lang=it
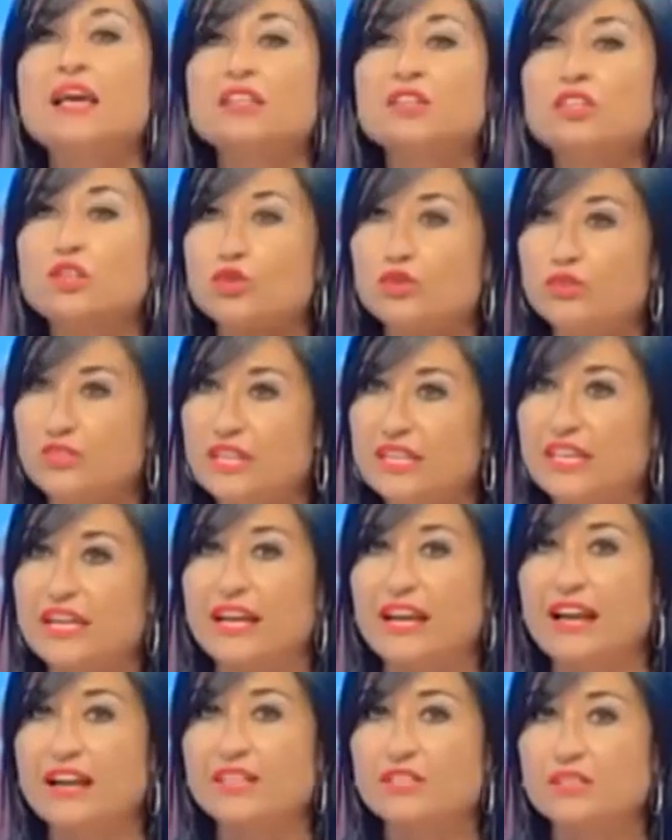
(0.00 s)
di
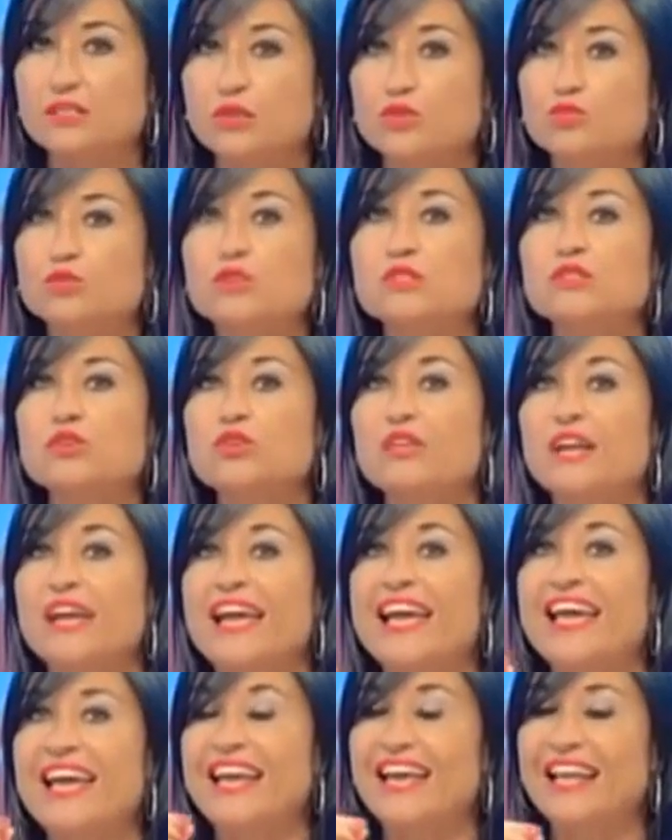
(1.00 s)
ottenere la restituzione
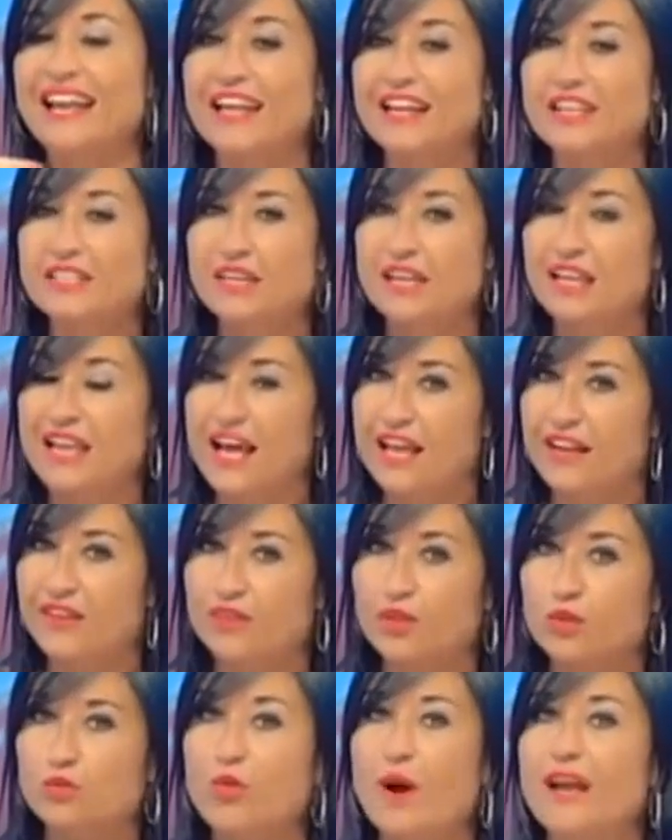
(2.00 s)
e la, la
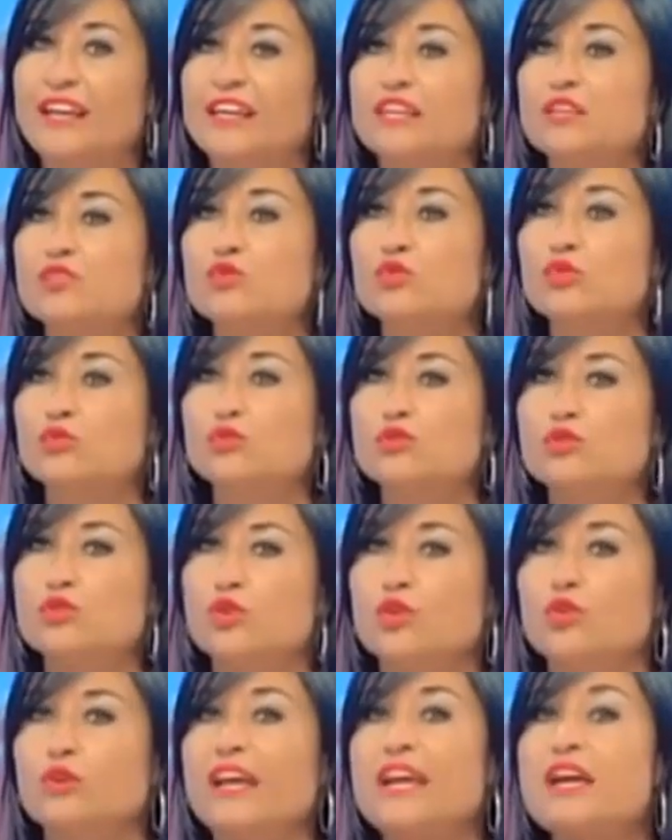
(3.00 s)
eventuale
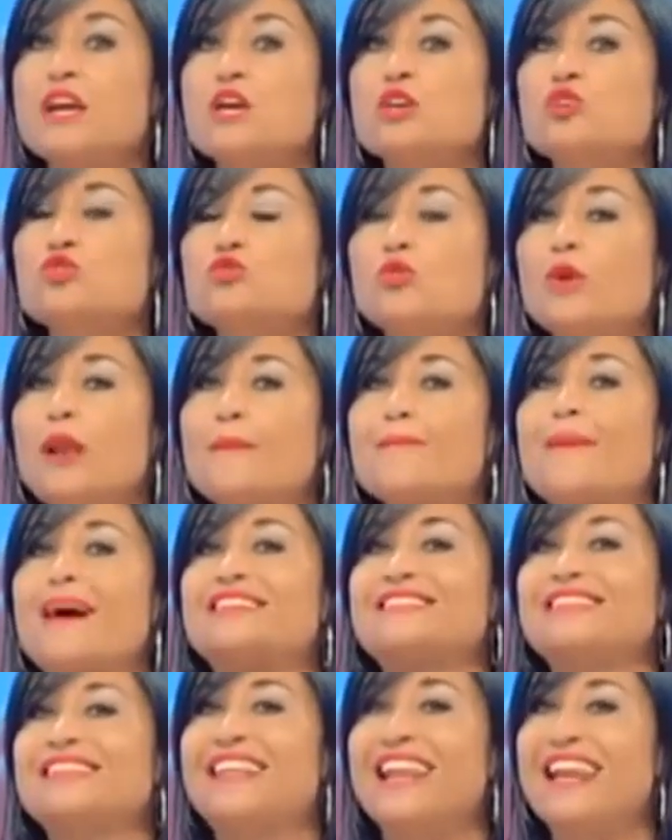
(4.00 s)
risoluzione sulla
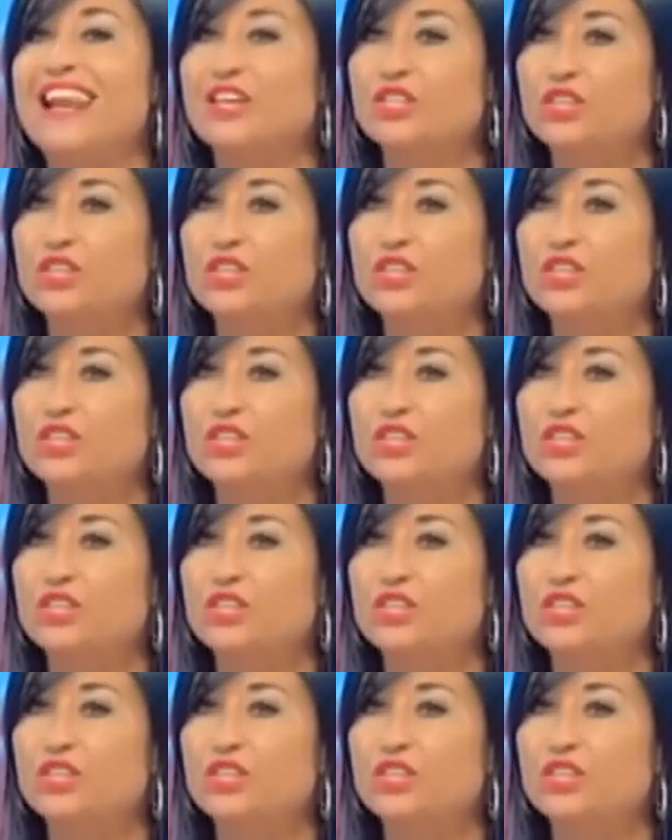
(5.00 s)
base della